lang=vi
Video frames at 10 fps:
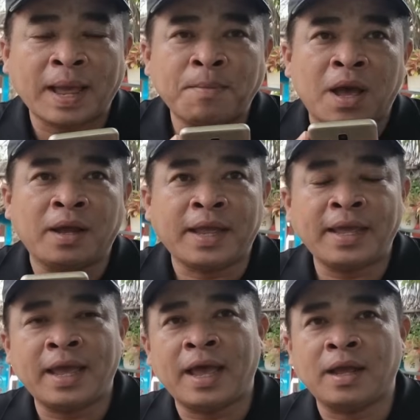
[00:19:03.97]
cảm ơn
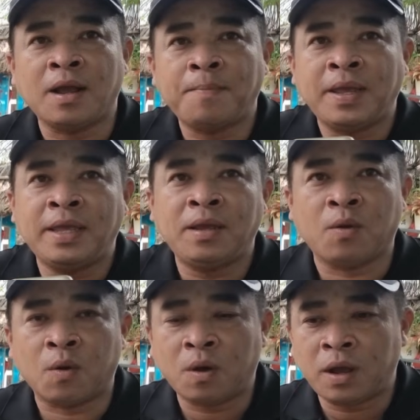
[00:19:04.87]
cái à, góp ý
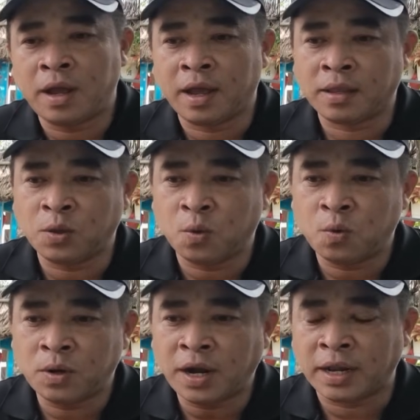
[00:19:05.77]
của à,
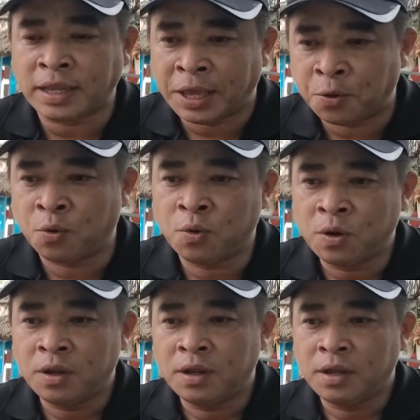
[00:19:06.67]
chú rất là nhiều
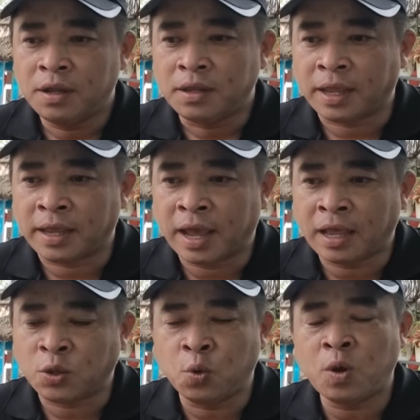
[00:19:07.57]
thì
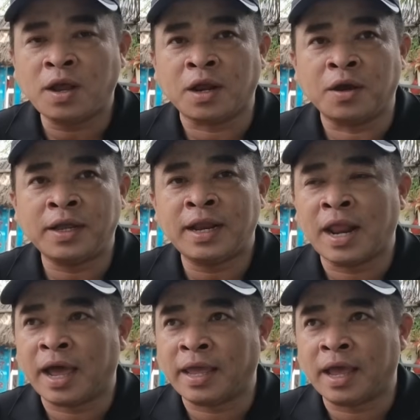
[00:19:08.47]
à, chú có dạ. gửi cái
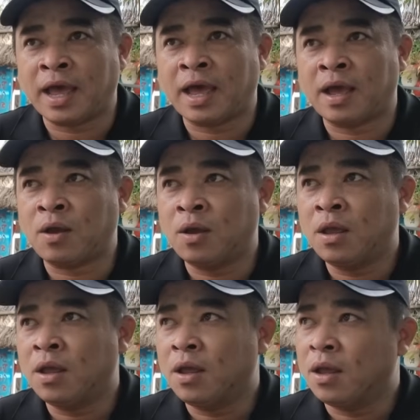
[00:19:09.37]
lời à,
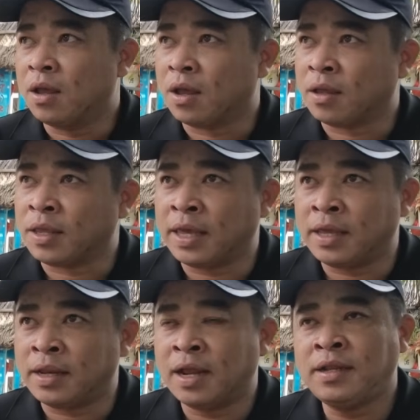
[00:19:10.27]
à,
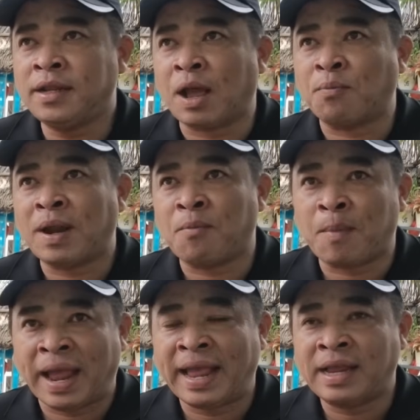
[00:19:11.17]
gì đến cộng
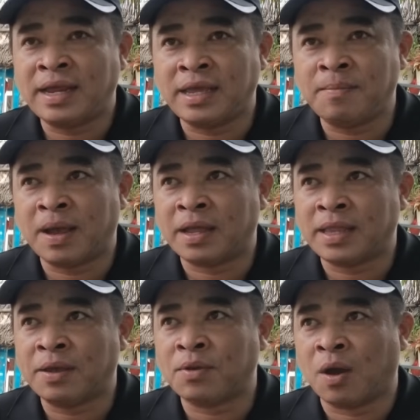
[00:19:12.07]
đồng mạng khi mà
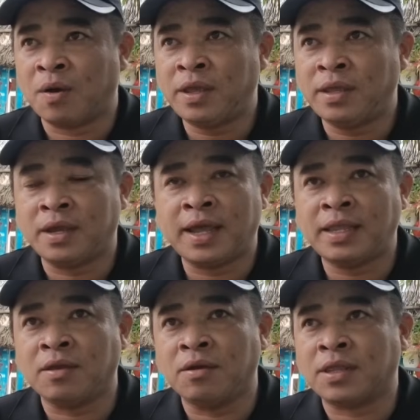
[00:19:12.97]
theo dõi những
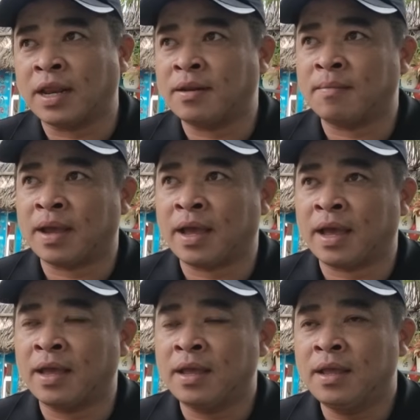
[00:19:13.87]
cái chương trình mà